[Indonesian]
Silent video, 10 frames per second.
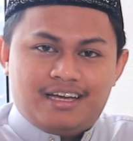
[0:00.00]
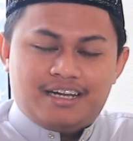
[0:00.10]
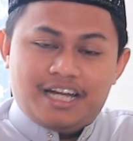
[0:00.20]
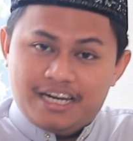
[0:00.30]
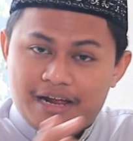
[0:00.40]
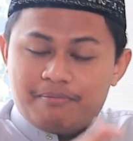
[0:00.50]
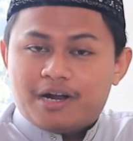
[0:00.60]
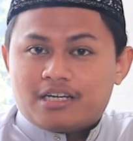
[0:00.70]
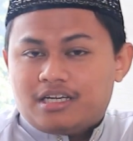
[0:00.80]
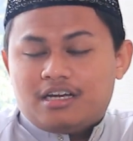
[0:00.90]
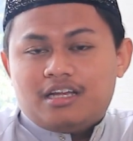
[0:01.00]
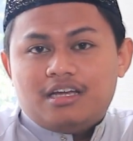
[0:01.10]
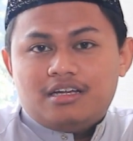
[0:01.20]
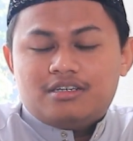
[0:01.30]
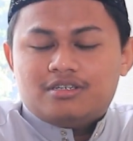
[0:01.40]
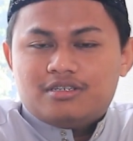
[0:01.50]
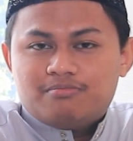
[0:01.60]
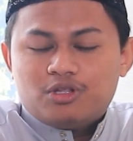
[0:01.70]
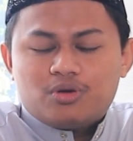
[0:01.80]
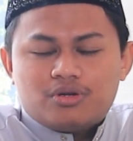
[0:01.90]
Nah, dalam praktik ini
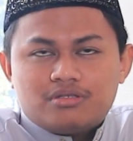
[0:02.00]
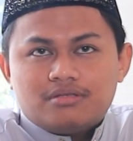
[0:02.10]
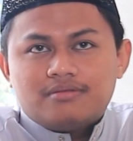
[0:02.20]
menurut